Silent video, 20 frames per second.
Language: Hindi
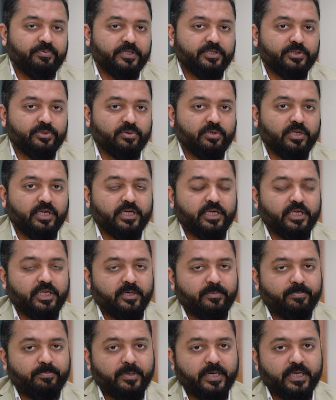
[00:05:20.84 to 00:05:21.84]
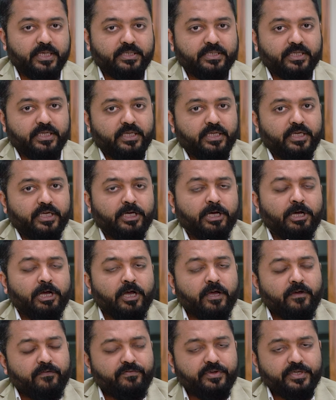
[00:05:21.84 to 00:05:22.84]
फिशुला के लिए पाइल्स के लिए
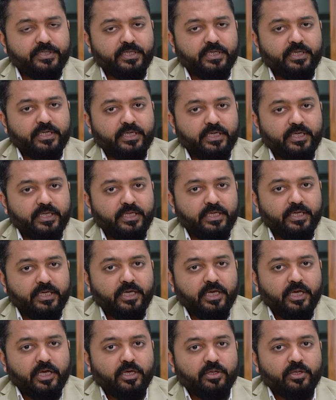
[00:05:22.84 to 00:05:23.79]
फिशर के लिए